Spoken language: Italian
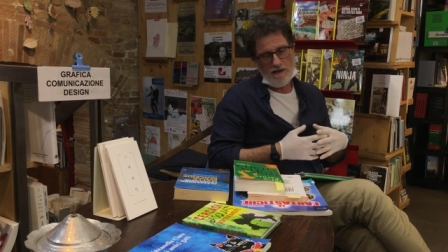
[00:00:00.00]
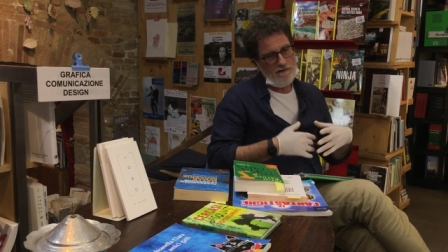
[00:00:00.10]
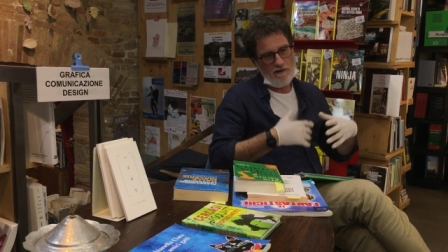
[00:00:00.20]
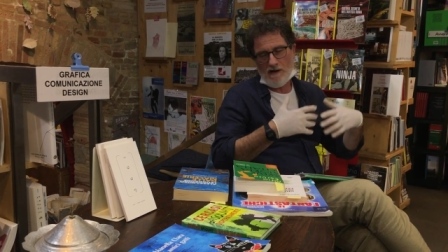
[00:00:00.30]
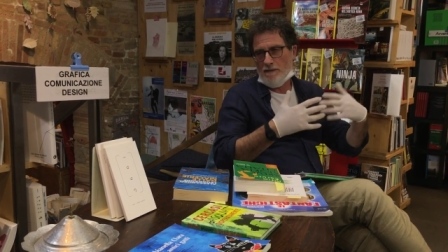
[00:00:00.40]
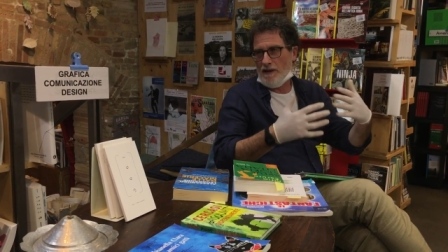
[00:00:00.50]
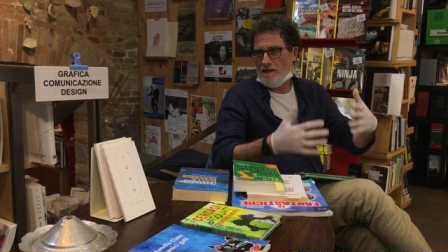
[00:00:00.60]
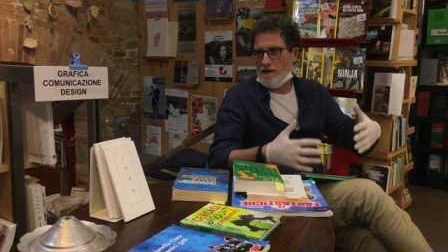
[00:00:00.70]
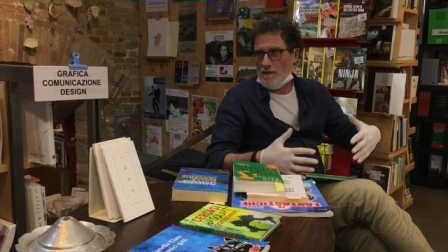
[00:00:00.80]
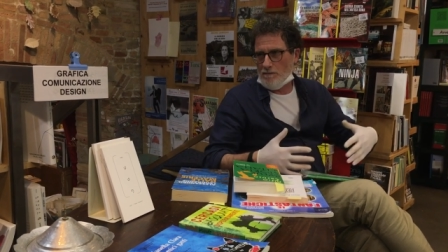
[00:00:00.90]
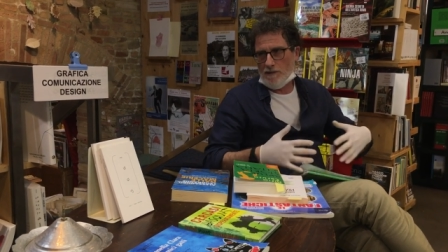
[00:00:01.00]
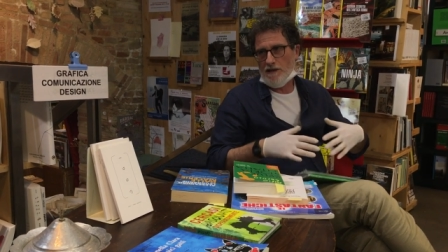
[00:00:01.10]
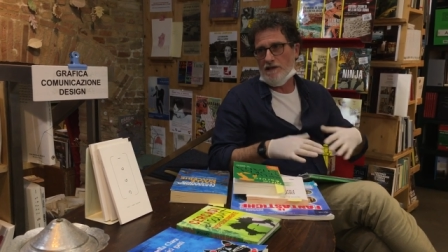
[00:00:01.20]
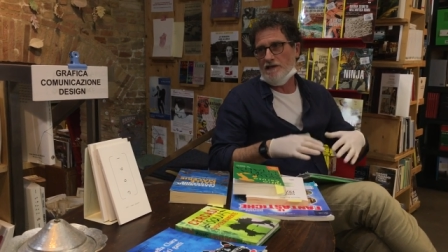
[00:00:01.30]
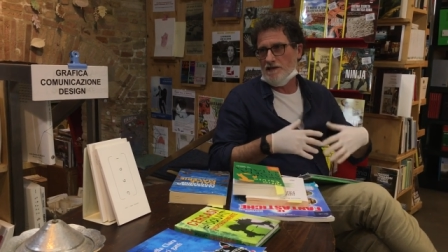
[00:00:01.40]
arrivano le mail dei
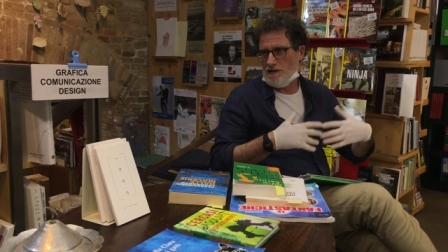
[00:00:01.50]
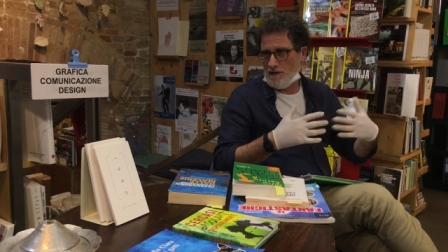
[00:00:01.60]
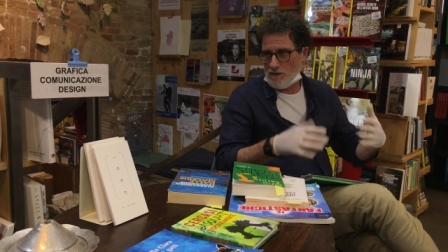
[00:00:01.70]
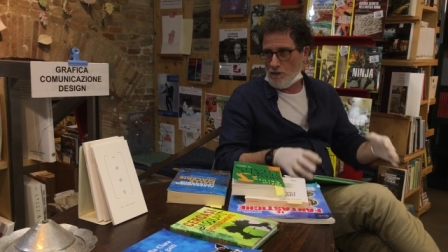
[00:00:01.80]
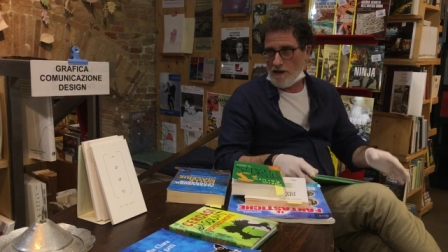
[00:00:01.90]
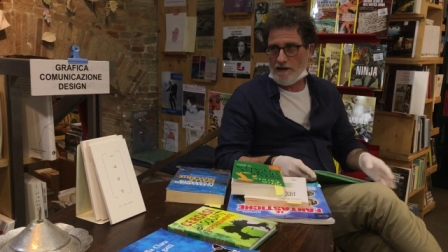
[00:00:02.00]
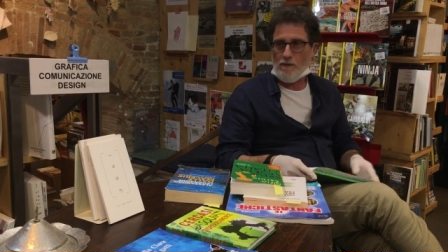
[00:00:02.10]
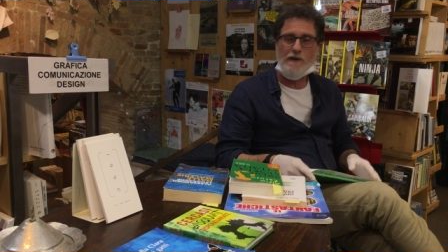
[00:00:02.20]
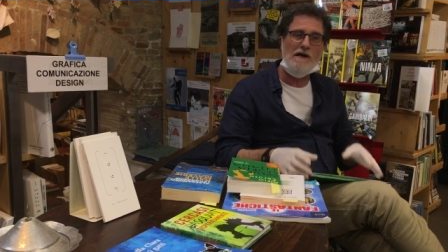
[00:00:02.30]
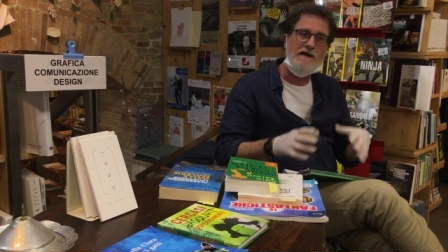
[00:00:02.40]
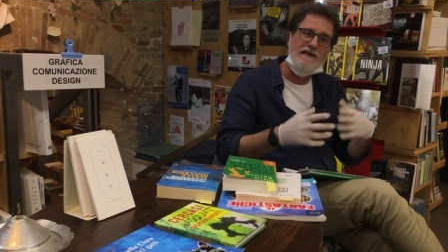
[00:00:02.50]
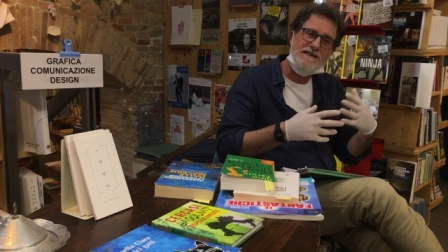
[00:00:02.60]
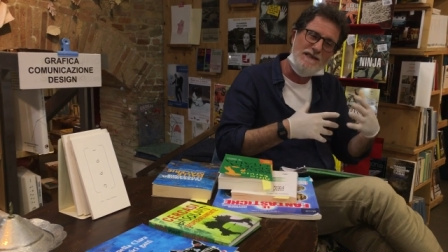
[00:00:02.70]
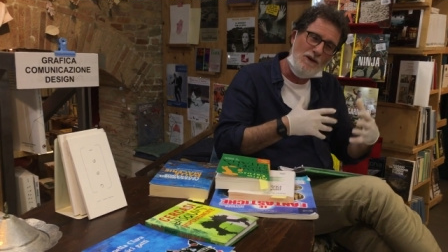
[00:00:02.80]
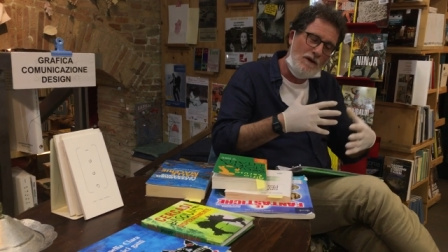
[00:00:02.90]
bambini, dei genitori, anche quelle
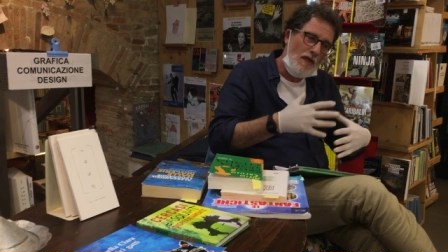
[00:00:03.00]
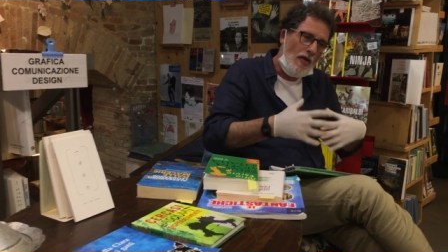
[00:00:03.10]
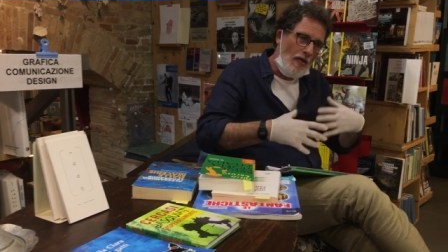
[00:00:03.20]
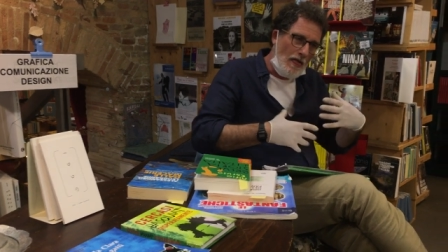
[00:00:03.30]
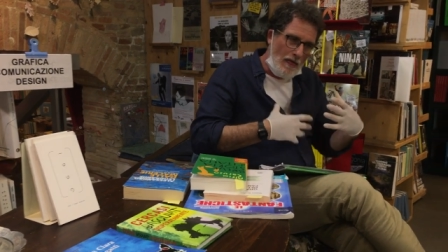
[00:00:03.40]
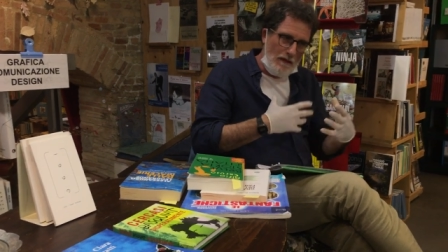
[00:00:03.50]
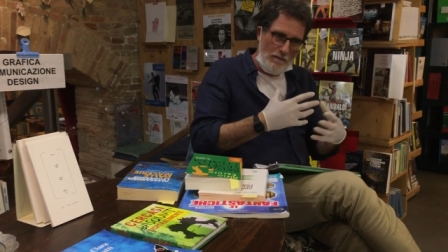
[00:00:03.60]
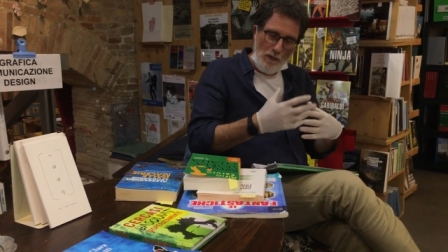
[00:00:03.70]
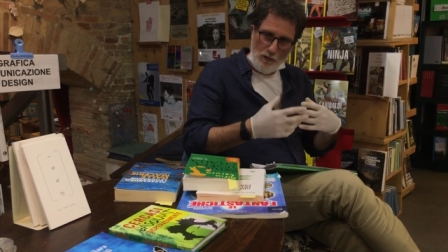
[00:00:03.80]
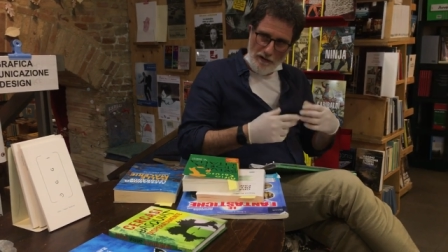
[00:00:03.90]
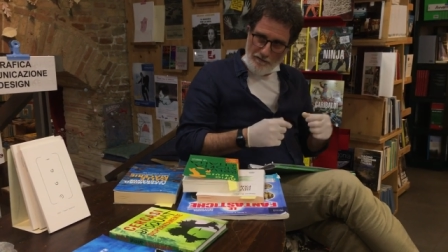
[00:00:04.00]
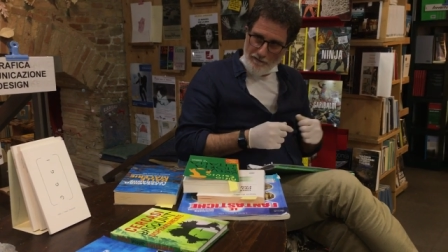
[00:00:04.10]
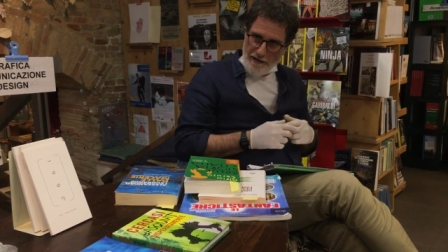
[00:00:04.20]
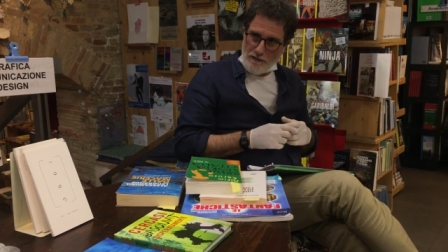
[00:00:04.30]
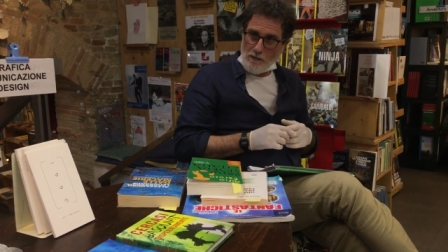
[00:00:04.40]
all'inizio molto
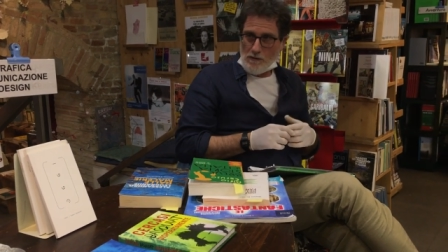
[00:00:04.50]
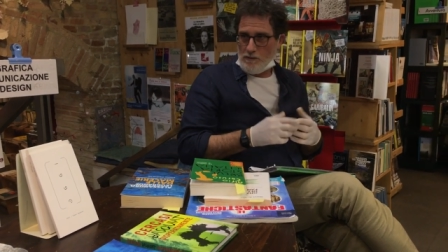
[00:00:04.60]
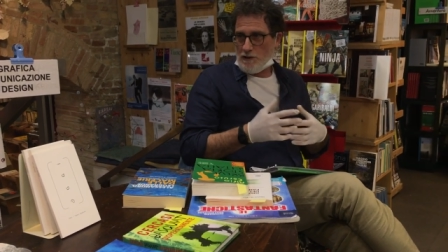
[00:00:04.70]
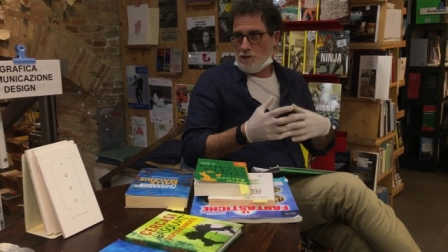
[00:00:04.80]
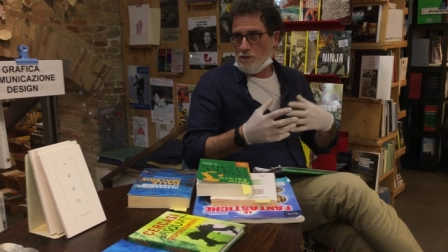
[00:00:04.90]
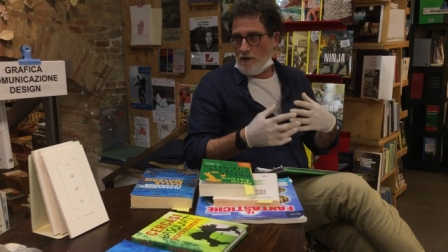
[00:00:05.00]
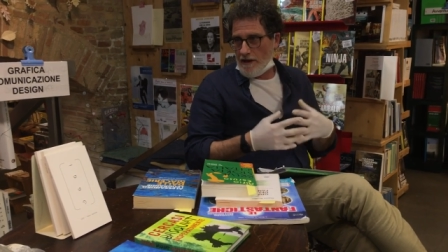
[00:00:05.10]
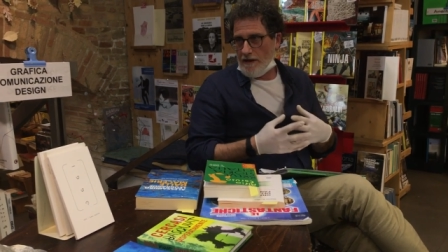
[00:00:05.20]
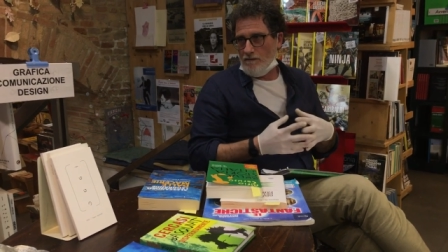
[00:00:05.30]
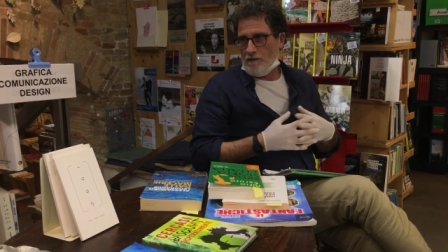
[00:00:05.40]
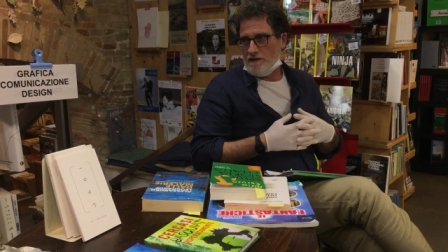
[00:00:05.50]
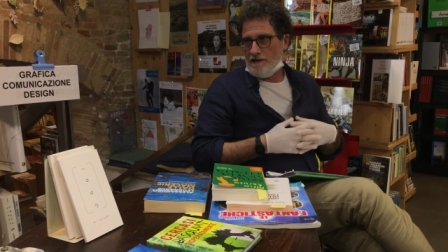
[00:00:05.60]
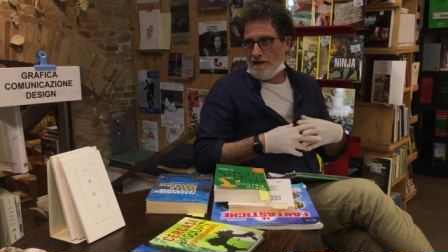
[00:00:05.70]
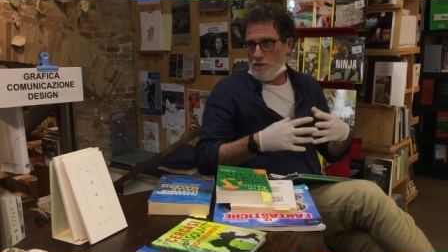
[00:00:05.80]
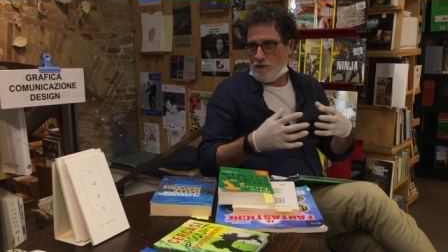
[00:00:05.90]
affetto, qualcuno stucchevole,
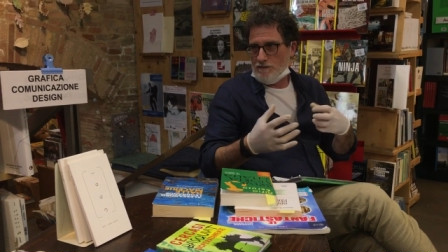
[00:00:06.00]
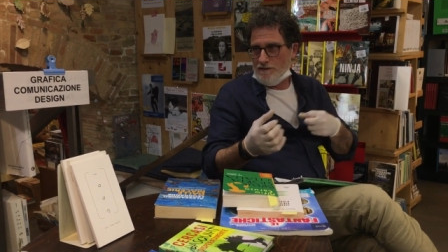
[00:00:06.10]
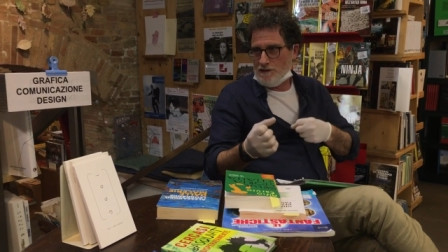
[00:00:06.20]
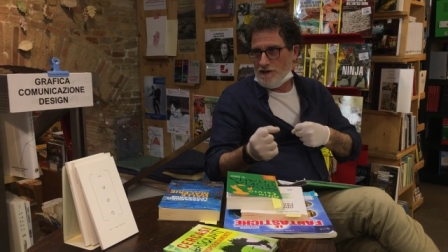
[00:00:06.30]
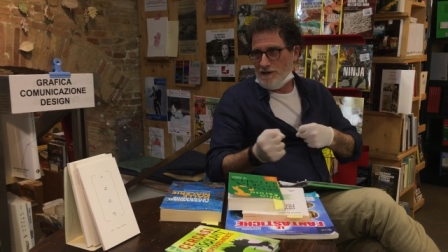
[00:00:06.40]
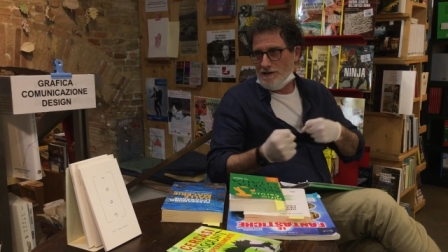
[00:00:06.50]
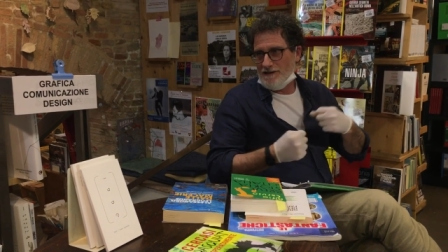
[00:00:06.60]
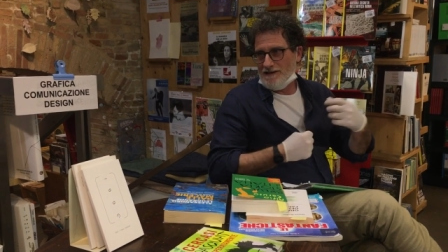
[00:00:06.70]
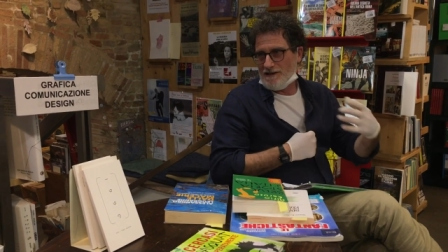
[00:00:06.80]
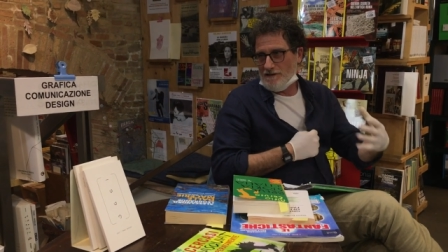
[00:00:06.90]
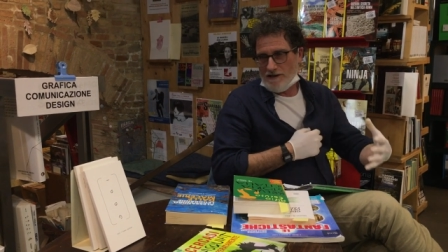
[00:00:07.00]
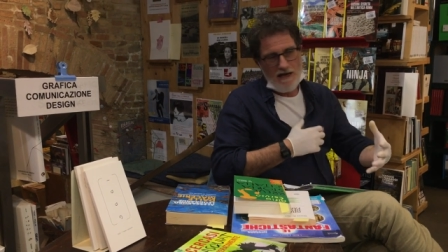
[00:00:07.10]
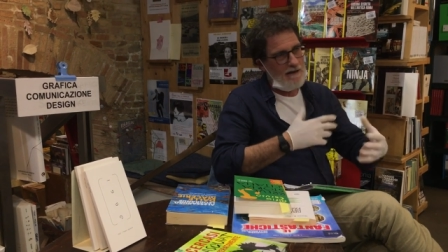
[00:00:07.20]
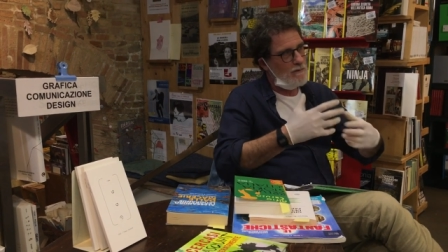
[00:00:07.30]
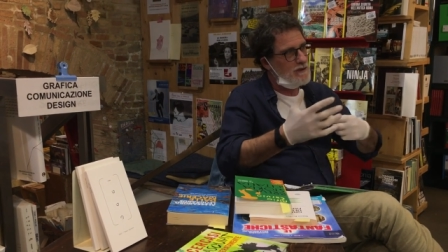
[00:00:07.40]
teniamoci vicini,
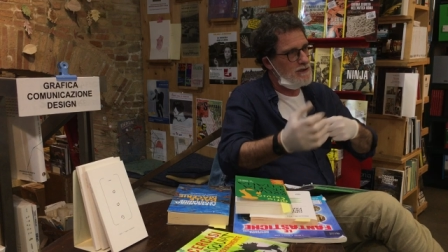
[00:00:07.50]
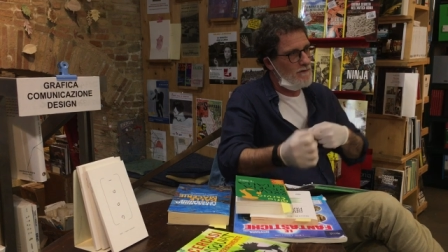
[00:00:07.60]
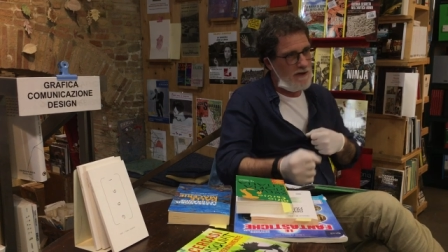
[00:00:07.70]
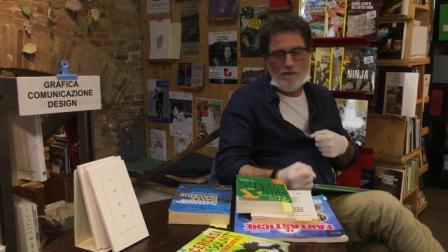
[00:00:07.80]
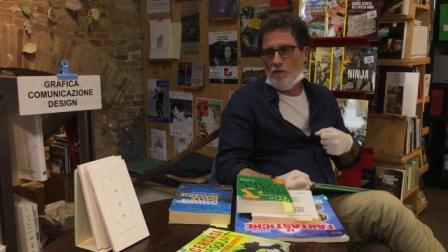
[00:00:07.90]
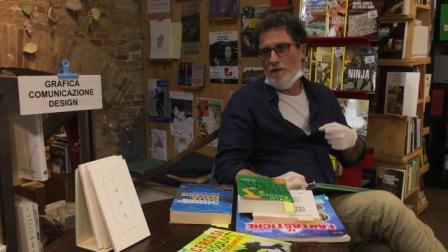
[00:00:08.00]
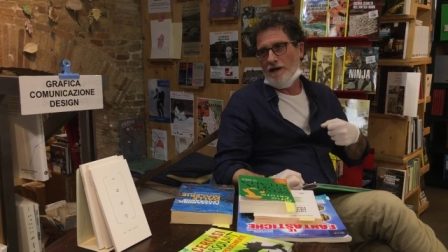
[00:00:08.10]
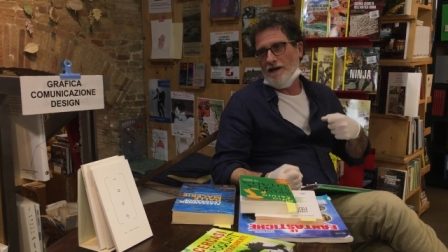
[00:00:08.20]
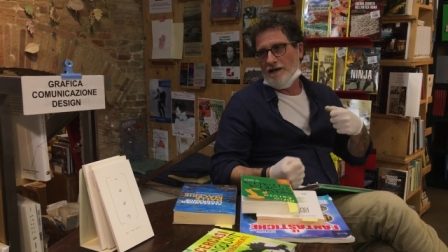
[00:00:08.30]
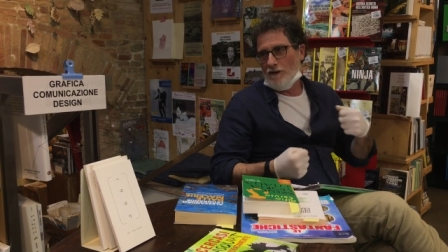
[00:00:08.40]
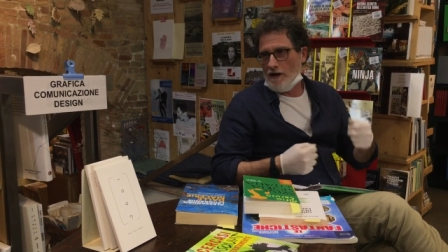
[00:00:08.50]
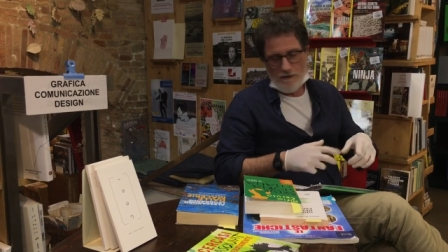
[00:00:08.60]
sentiamoci, ci vogliamo bene, no?